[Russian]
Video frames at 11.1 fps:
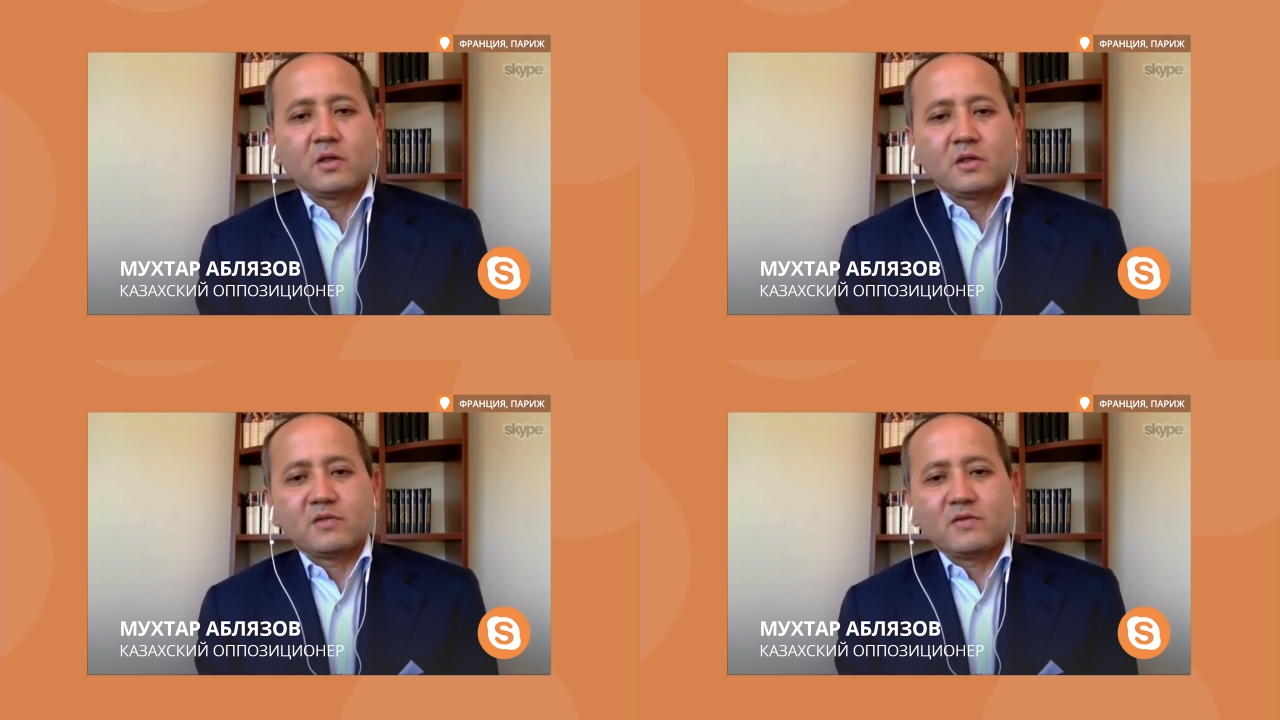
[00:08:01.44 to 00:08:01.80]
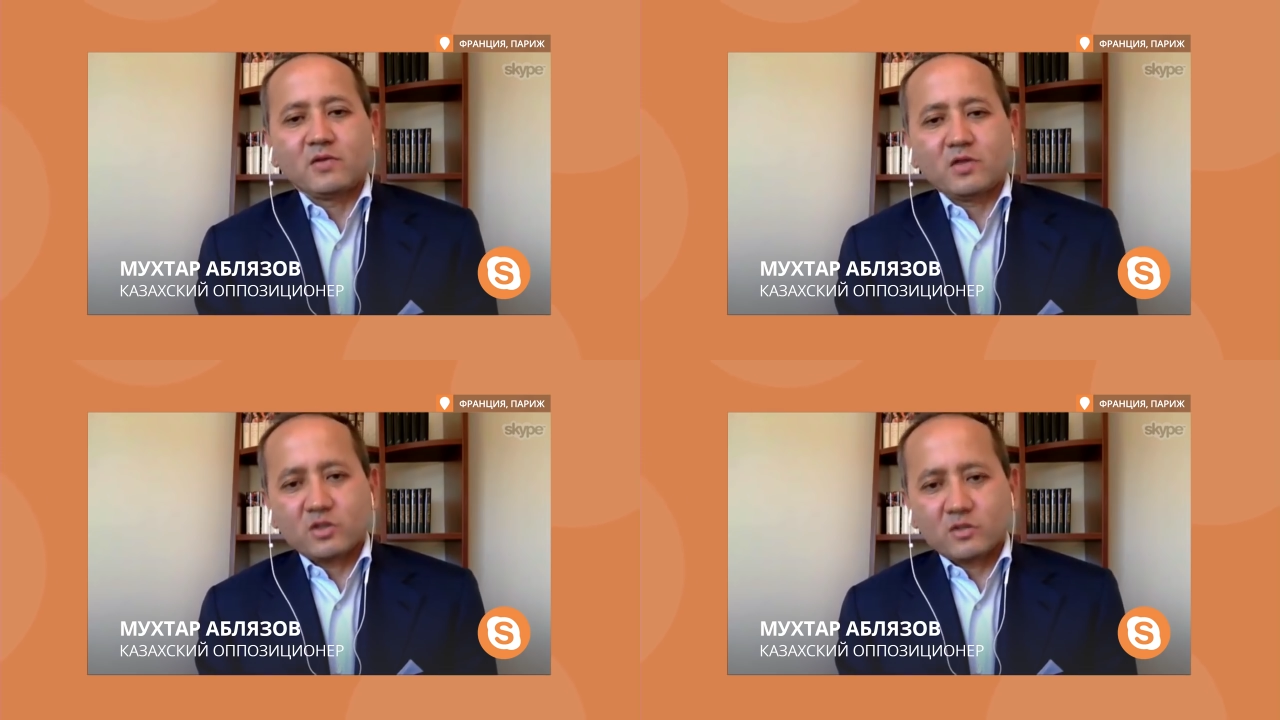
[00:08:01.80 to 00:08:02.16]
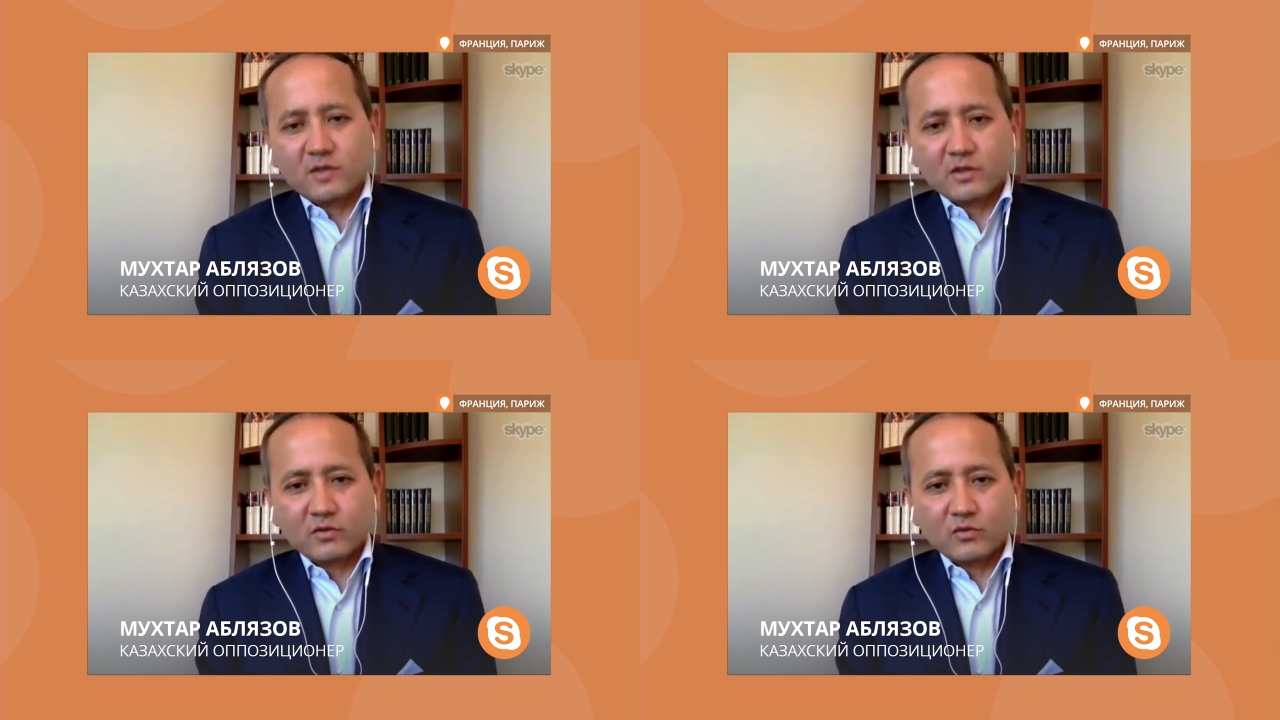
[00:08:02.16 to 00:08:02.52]
с
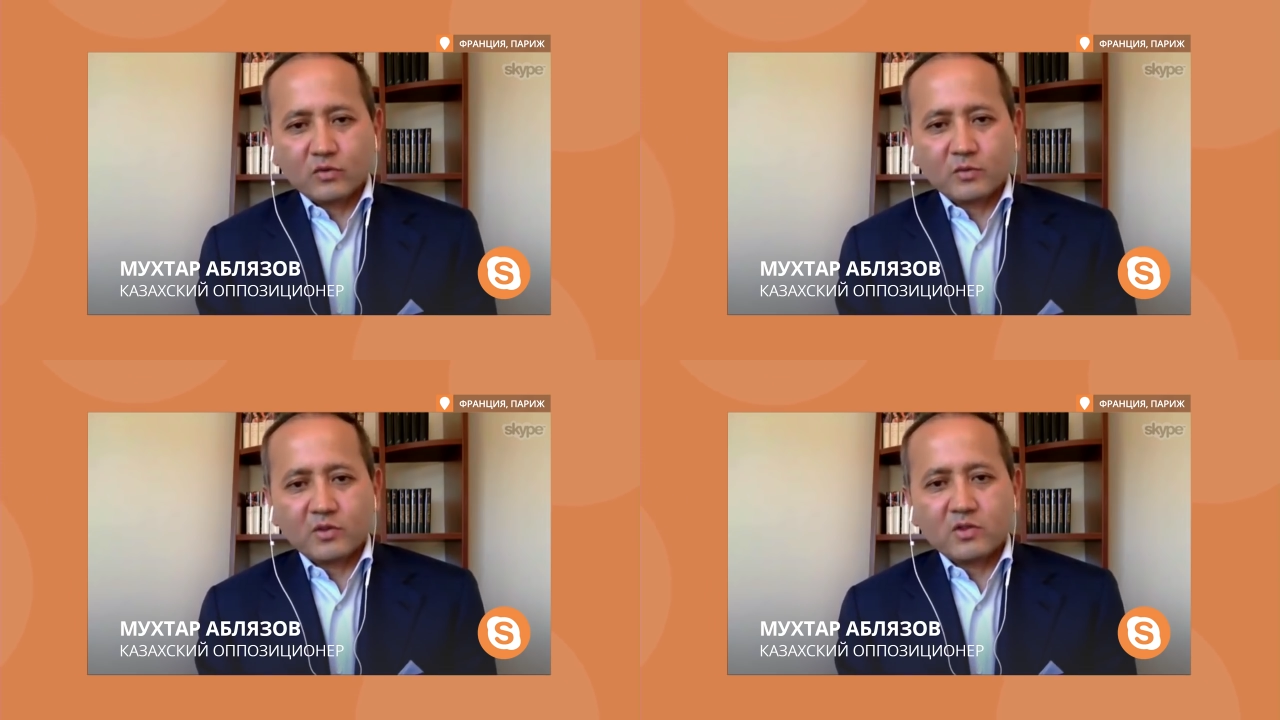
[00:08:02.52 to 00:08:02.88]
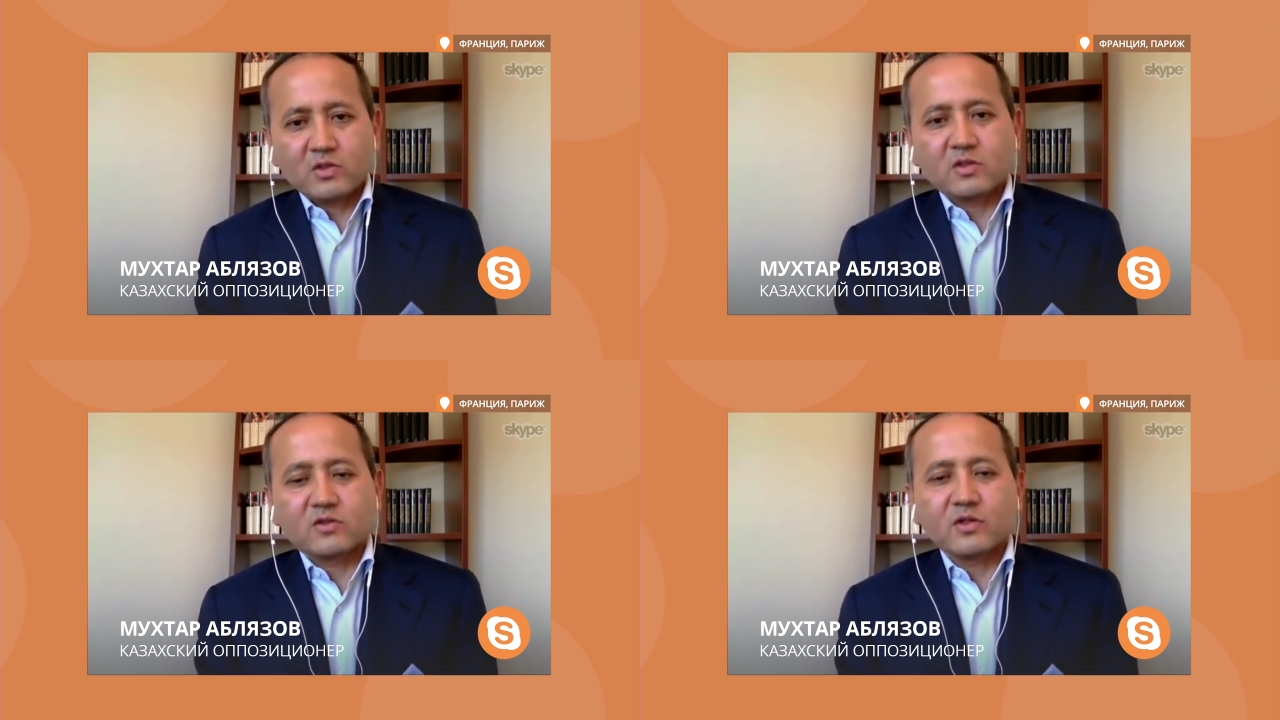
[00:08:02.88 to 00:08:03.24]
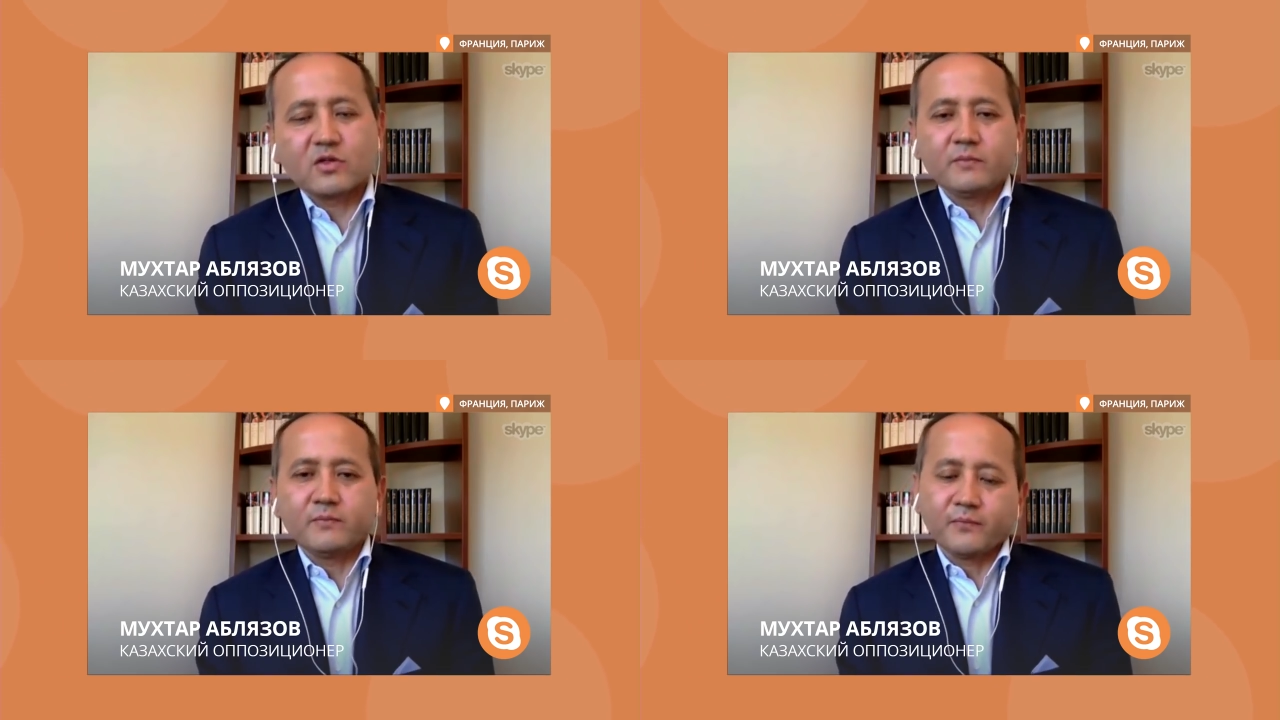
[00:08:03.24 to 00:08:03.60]
2009 года, практически три
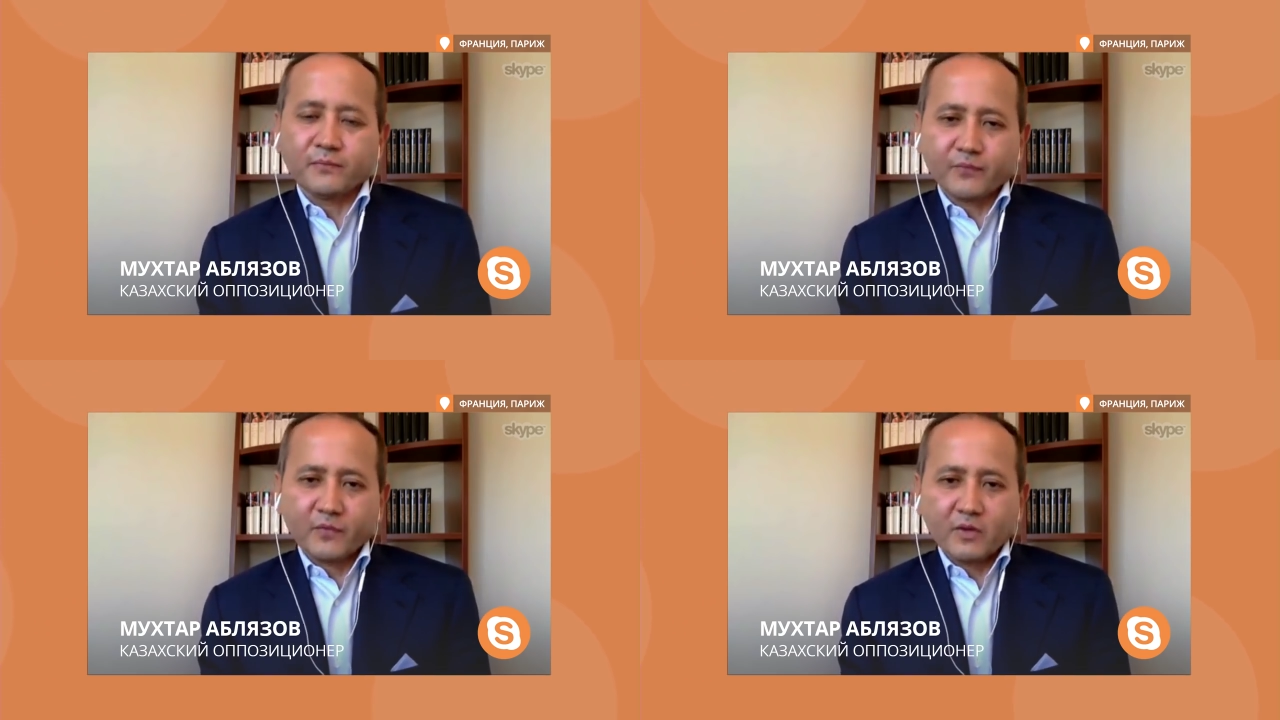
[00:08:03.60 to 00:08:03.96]
года,